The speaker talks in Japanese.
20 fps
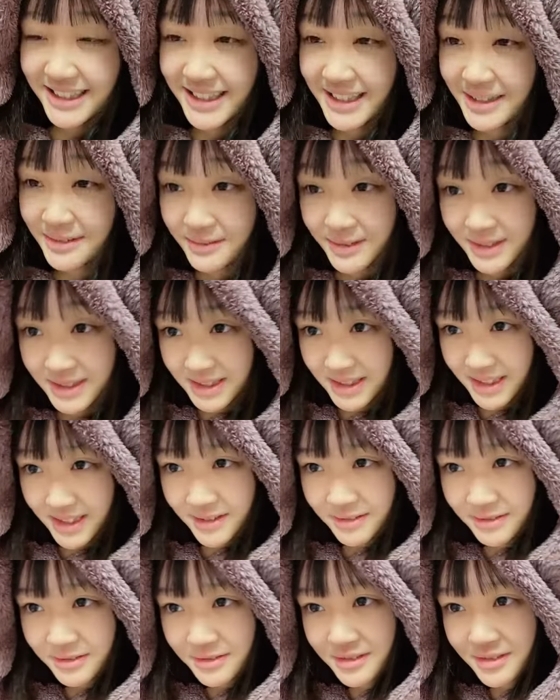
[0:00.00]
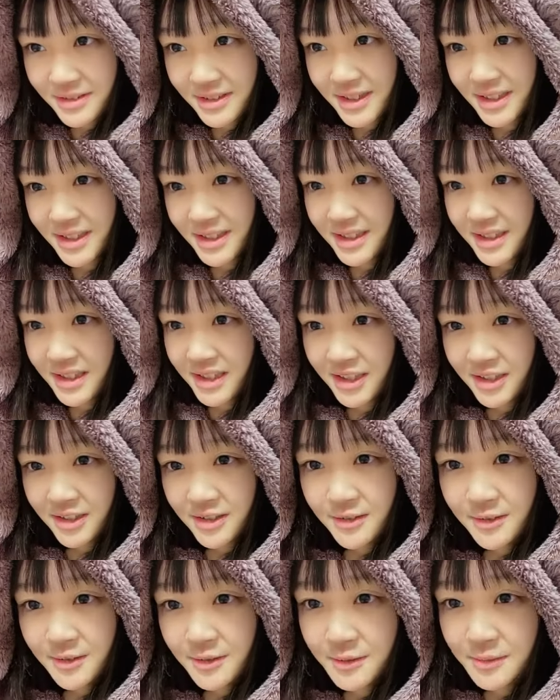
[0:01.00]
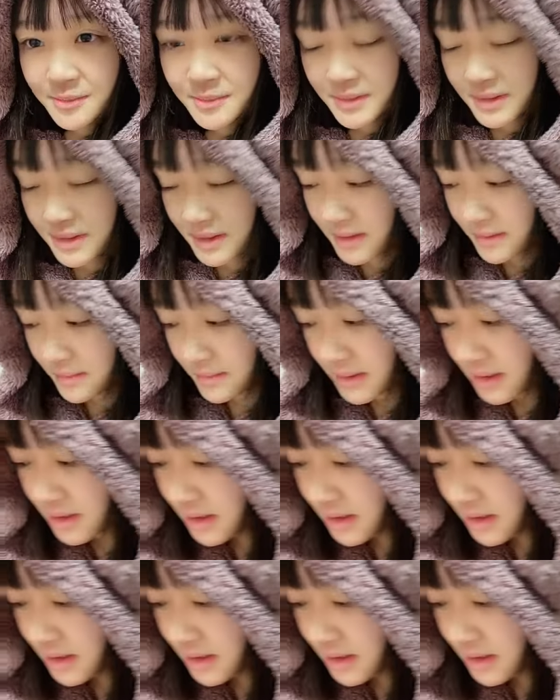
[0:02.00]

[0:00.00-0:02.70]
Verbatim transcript: 行きますえ本当にありがとう待ってま